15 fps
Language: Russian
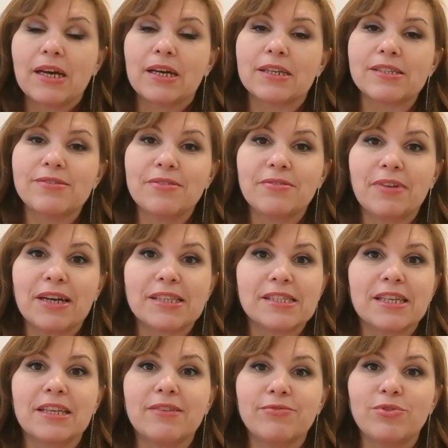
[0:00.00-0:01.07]

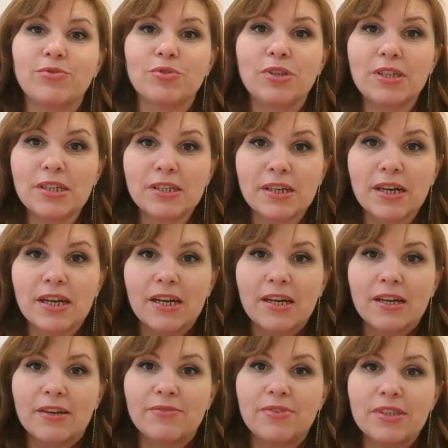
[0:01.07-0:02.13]
развиваться и в других
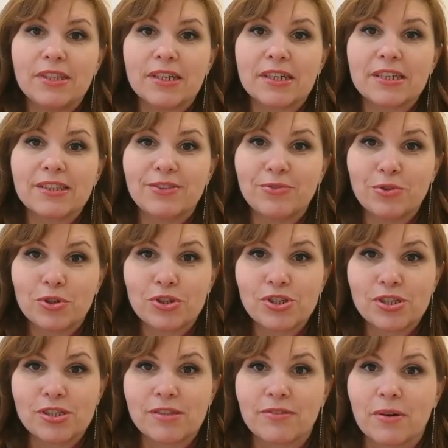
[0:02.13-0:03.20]
видах
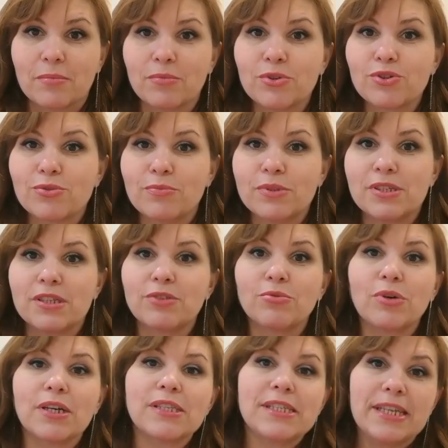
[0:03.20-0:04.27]
творчества, может быть и
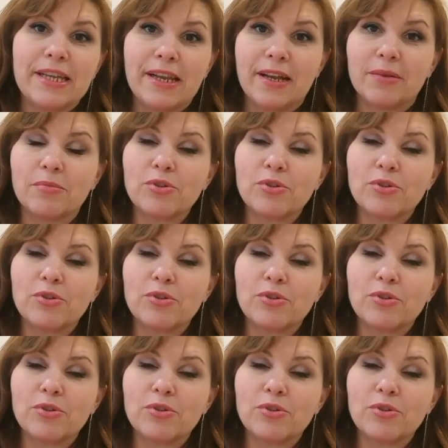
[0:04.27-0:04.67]
рукоделия,